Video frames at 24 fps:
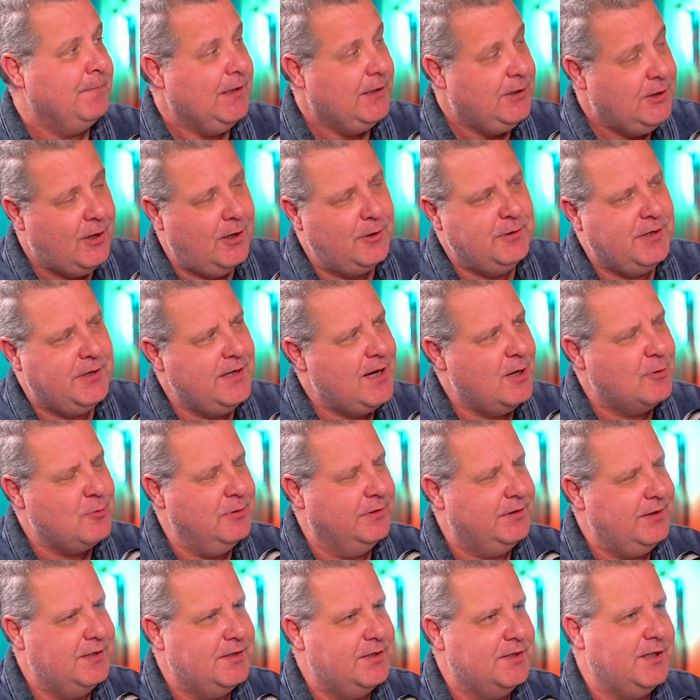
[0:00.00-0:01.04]
E olha o que, que
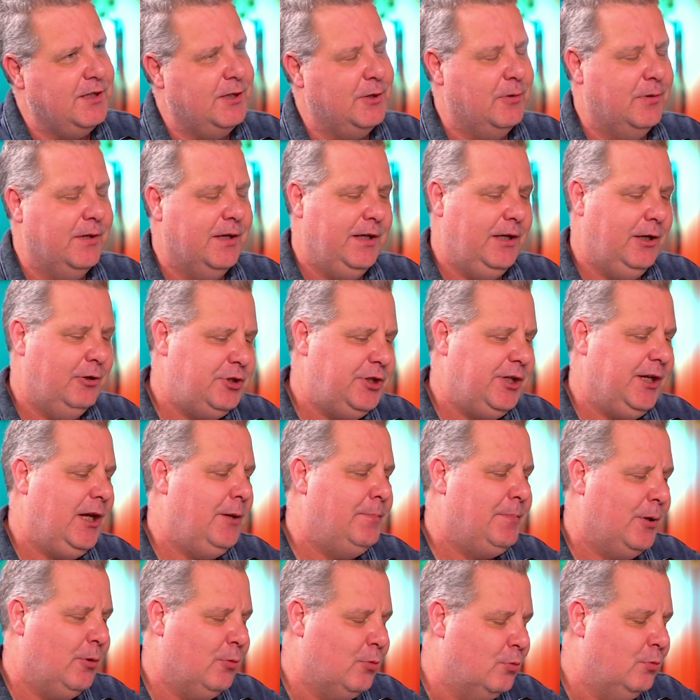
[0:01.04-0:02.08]
aconteceu. Eu cheguei
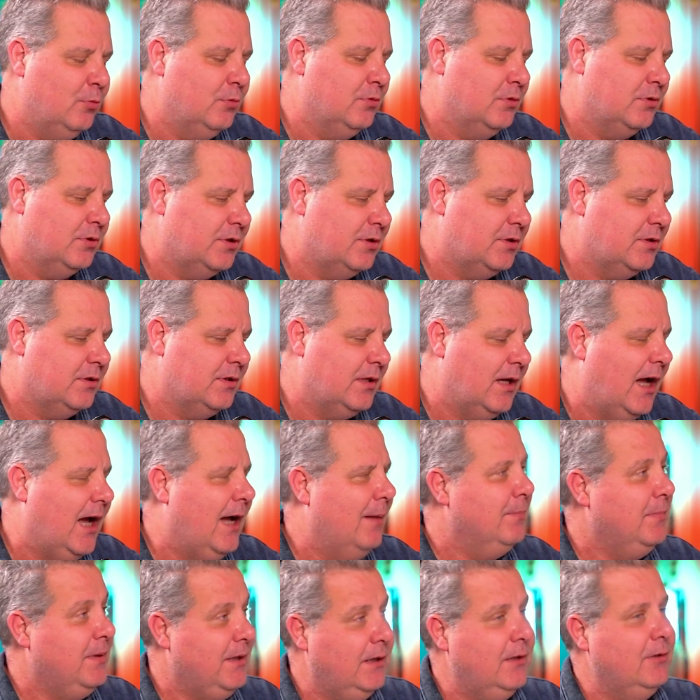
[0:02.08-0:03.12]
para alguns
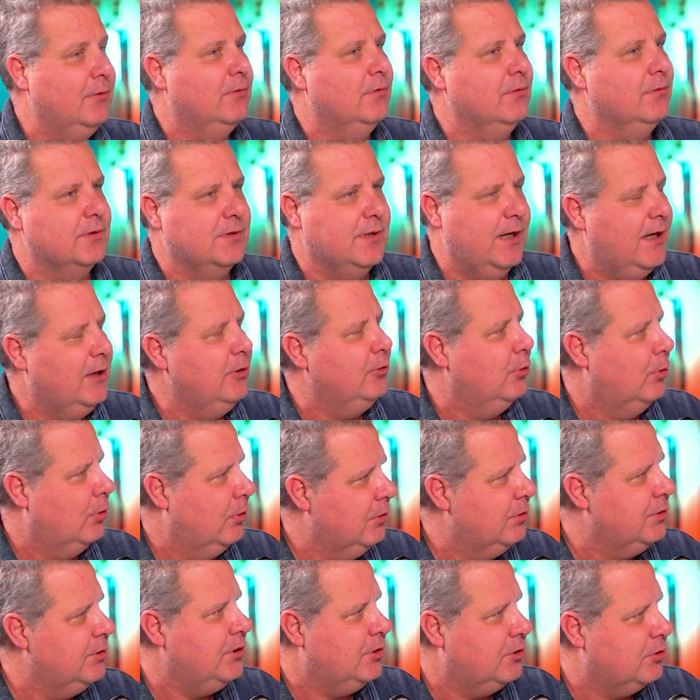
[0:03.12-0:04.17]
amigos, né,
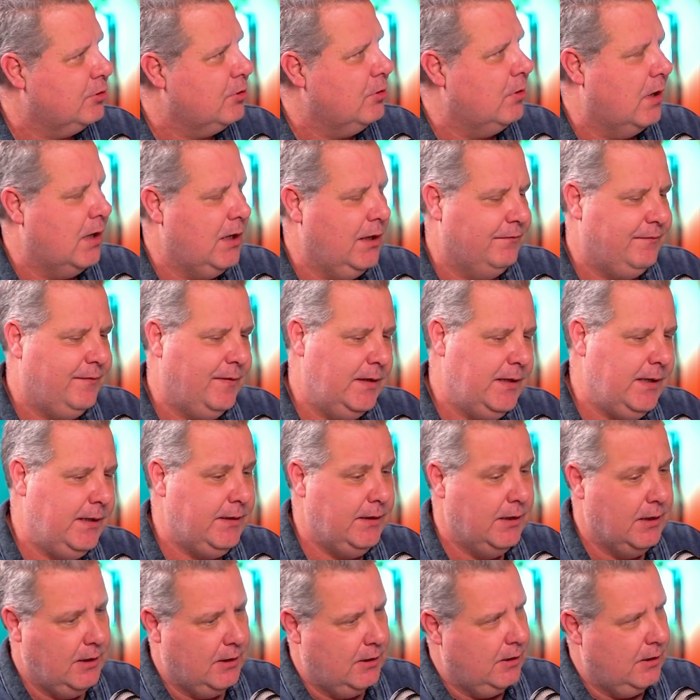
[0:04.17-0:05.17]
donos de escola, falei: